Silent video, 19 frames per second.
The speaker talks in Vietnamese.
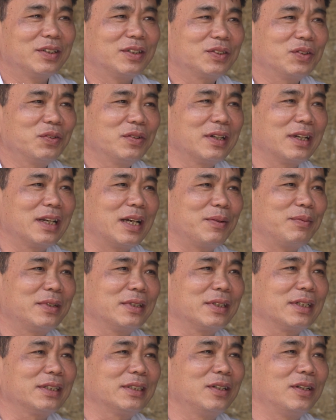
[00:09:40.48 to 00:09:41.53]
Nó tôi làm
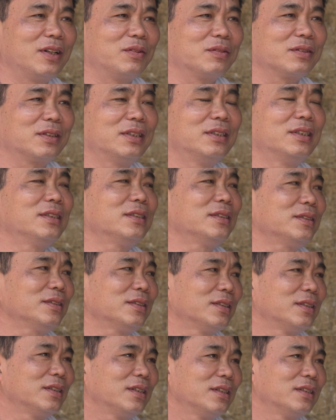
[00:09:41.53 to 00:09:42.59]
từ cái lòng thương
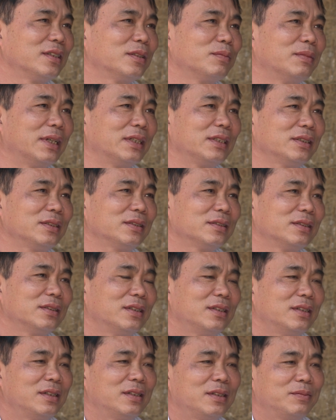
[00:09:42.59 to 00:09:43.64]
người bệnh
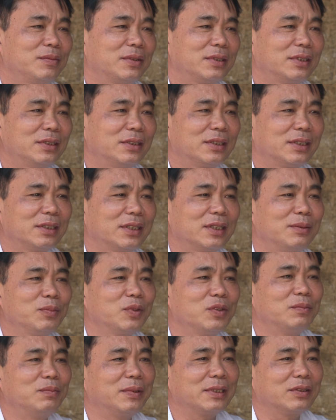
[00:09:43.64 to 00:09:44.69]
vâng. từ cái tâm
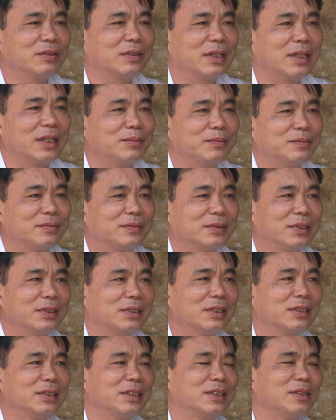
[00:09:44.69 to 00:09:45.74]
của mình cũng làm
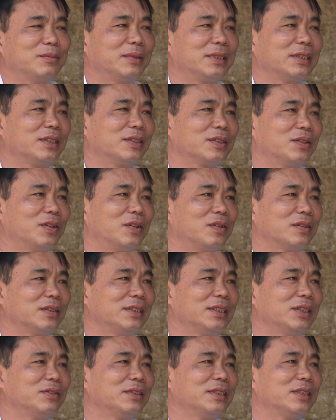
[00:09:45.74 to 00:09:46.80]
ước gì là mình đã có
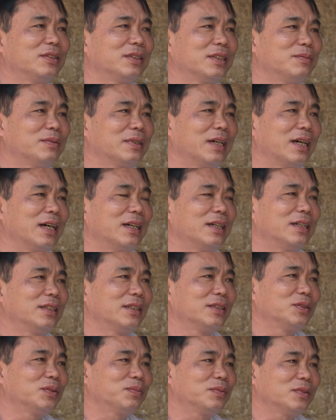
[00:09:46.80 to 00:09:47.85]
nhiều nhiều không khả hơn
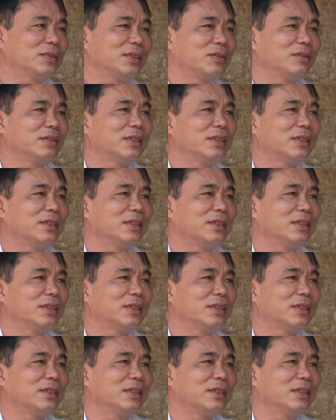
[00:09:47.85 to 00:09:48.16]
là giúp cho nhiều